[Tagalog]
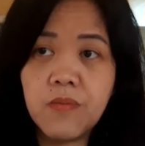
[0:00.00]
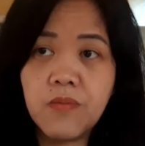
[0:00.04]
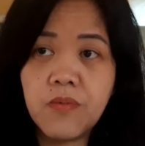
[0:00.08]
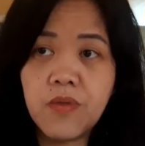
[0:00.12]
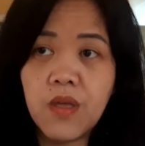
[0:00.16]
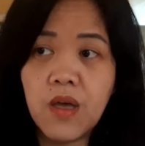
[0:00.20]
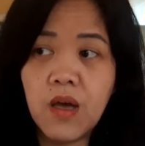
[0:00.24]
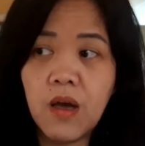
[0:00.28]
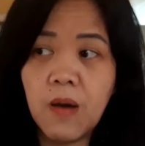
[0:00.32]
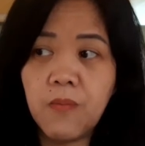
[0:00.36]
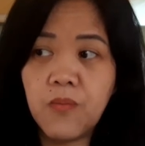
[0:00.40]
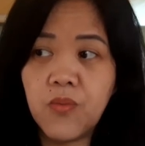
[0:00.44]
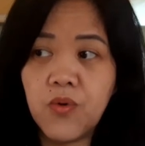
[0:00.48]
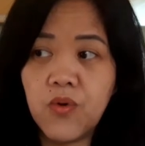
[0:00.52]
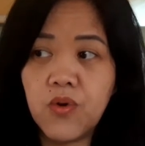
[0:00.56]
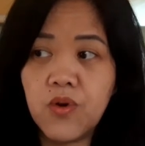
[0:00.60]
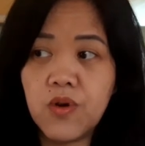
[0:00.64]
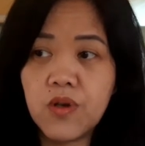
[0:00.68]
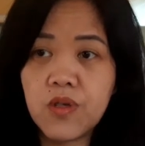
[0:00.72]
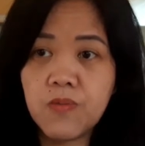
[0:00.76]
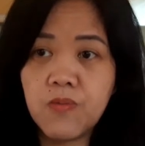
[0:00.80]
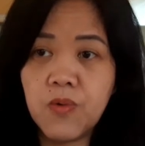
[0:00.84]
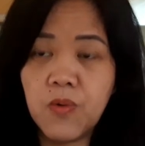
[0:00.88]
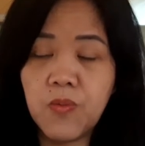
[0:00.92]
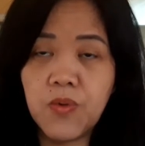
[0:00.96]

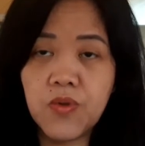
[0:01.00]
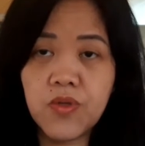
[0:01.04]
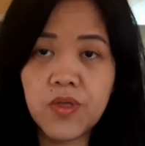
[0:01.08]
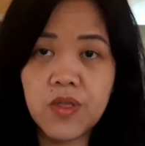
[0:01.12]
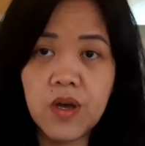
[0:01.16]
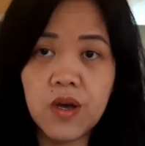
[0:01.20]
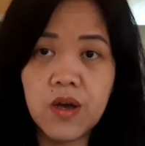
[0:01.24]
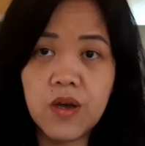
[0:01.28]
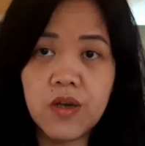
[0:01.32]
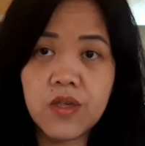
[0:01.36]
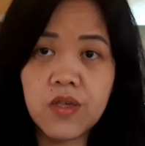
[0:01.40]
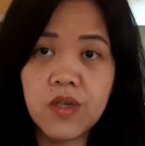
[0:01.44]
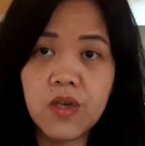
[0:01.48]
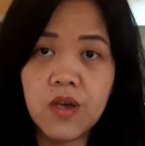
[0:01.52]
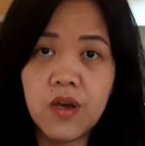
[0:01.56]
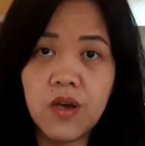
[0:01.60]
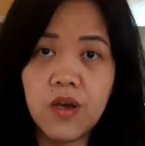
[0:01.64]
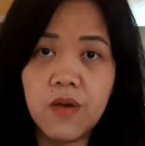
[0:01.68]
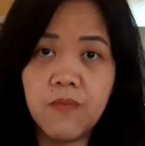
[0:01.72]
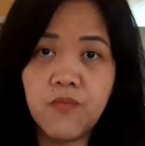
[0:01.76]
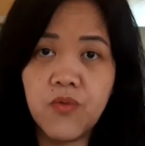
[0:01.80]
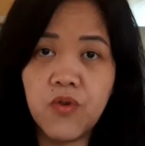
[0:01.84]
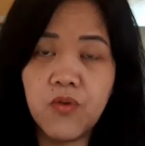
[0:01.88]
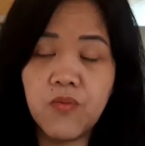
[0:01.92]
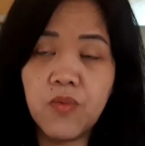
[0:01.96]
Tapos, pupunta ka sa
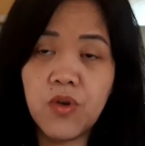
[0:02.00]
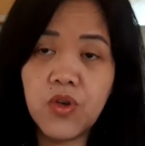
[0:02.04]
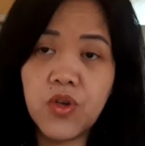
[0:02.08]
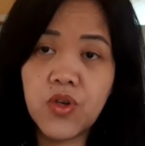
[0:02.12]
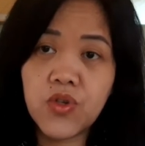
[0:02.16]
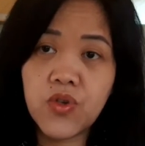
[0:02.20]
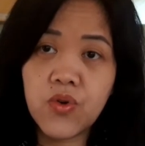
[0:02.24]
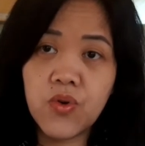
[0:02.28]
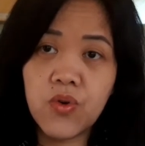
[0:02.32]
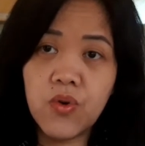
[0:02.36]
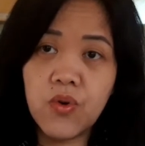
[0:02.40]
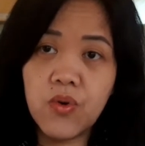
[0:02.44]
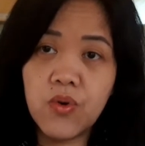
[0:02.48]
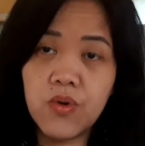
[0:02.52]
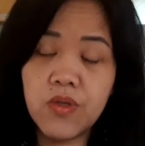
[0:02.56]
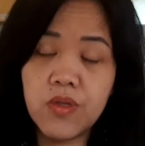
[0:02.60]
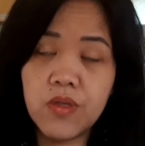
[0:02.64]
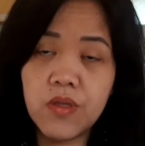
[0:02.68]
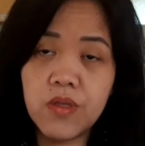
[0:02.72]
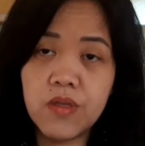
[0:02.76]
information